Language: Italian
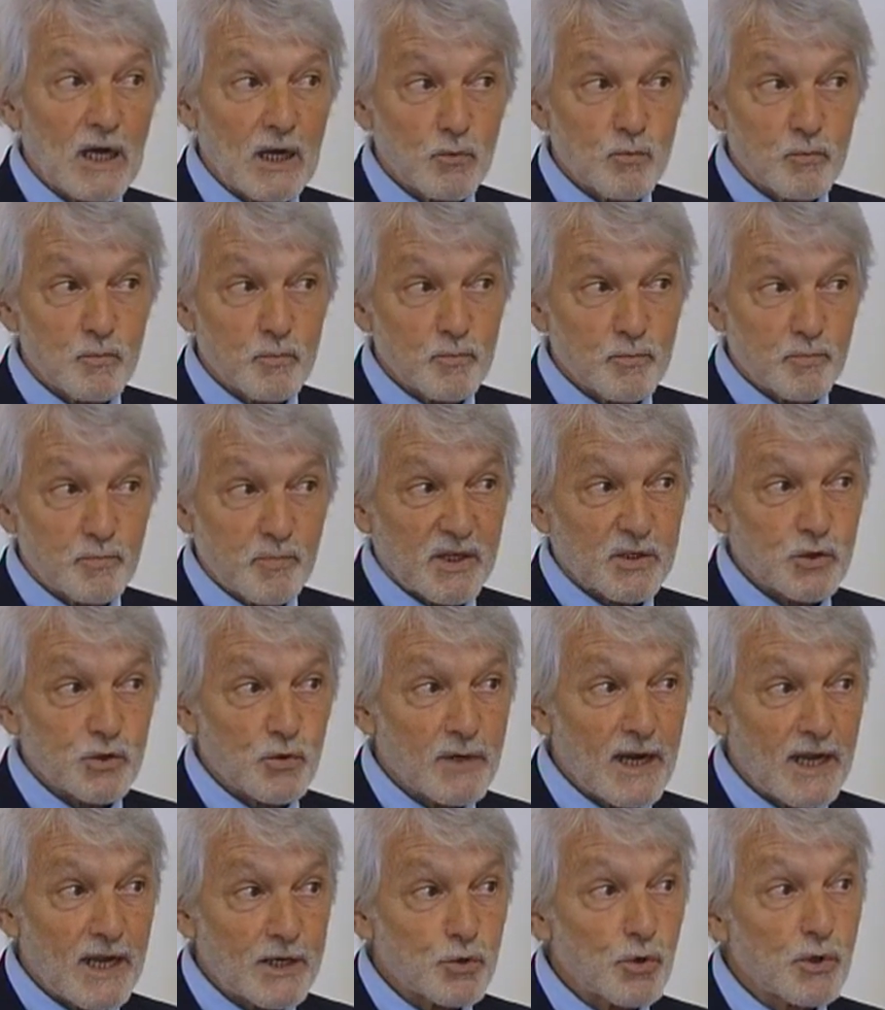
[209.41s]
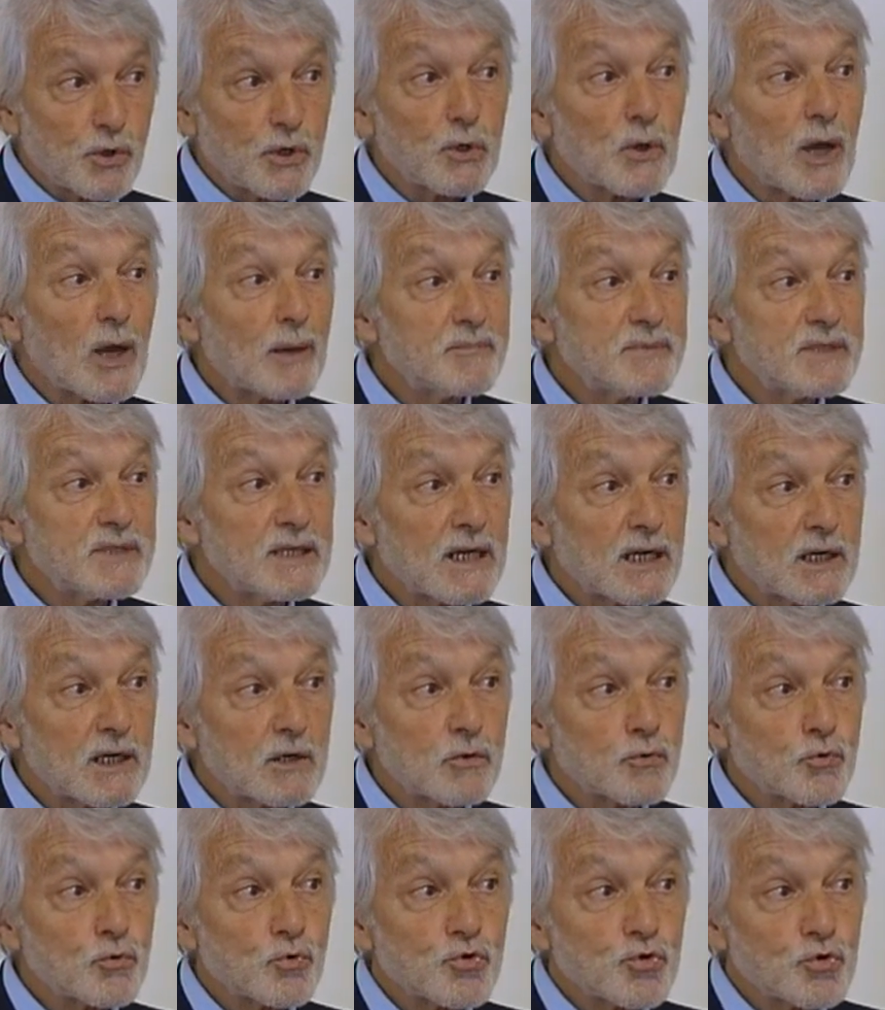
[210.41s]
a un, personaggio che io abbia
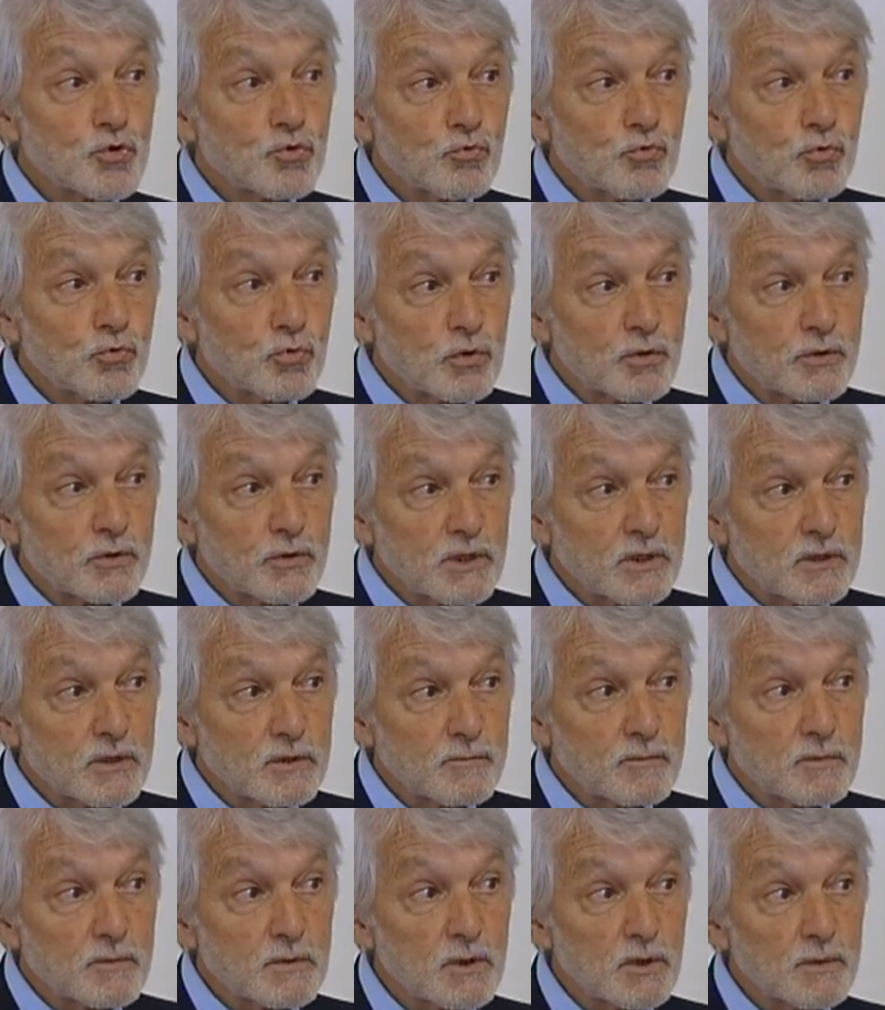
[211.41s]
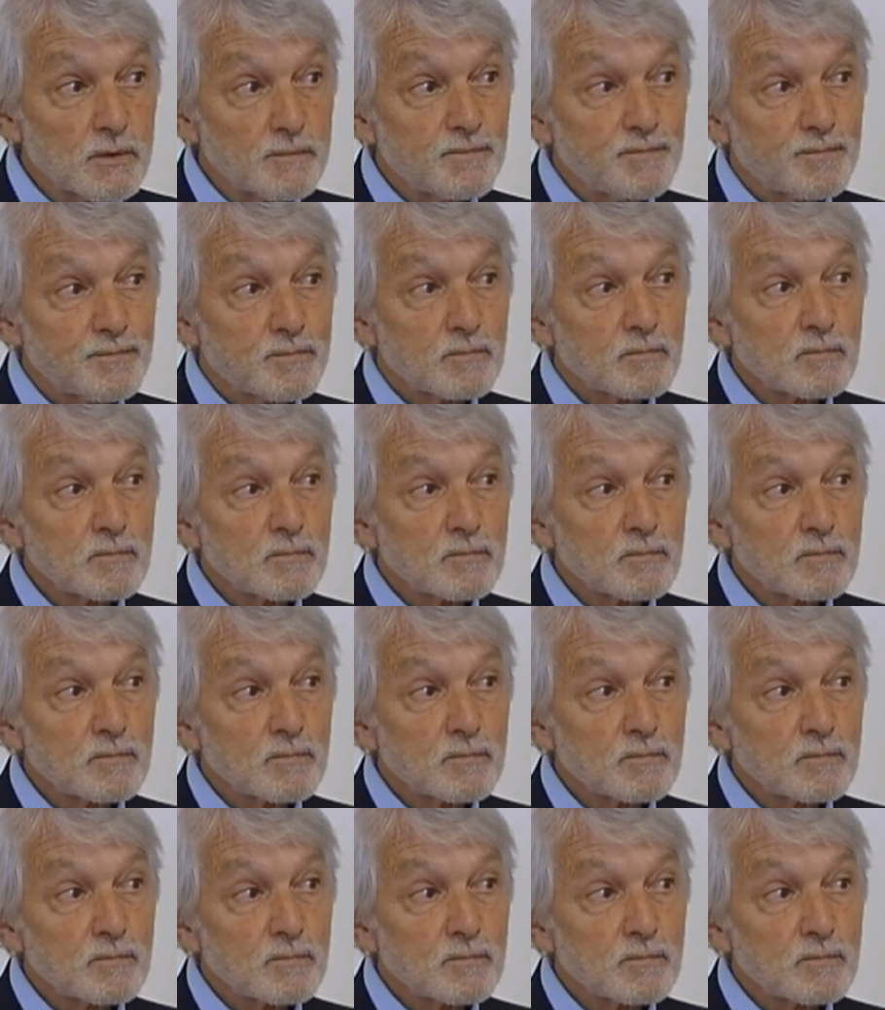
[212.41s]
conosciuto. Ecco, no?